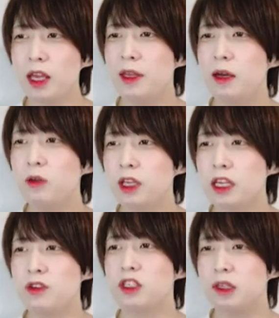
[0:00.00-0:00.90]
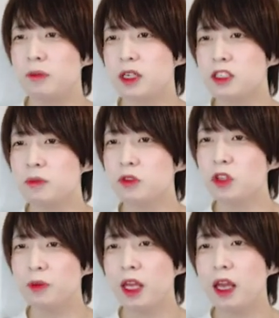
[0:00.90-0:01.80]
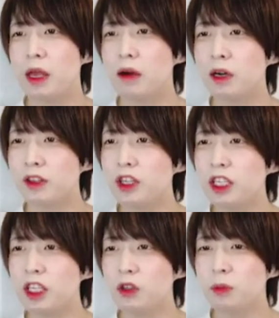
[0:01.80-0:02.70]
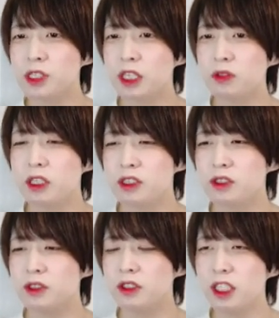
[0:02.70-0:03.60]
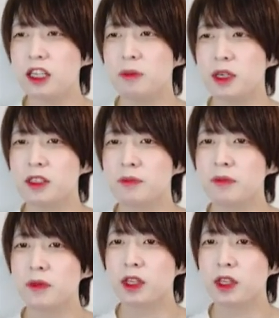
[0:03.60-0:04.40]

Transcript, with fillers: ヘイビアを継承しています。モノビヘイビアは Unity のオブジェクトクラスになります。